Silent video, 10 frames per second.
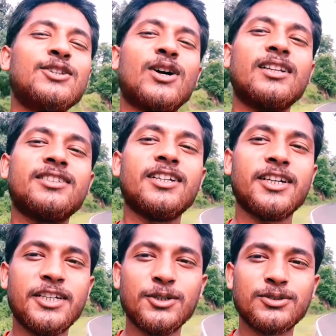तो आज से
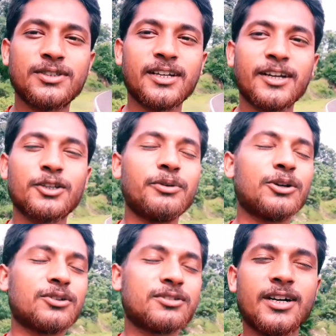यही यूज़ करेंगे तो
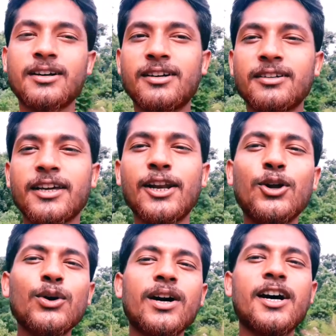वीडियो को स्टार्ट करते हैं
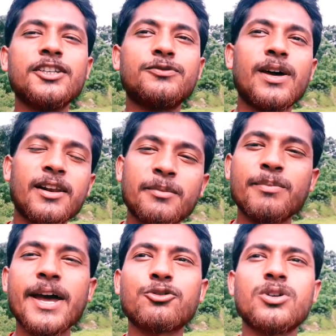हेलो गाइस वेलकम
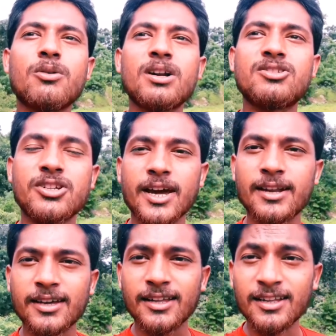बैक टू अवर
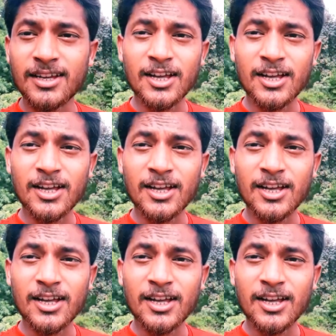चैनल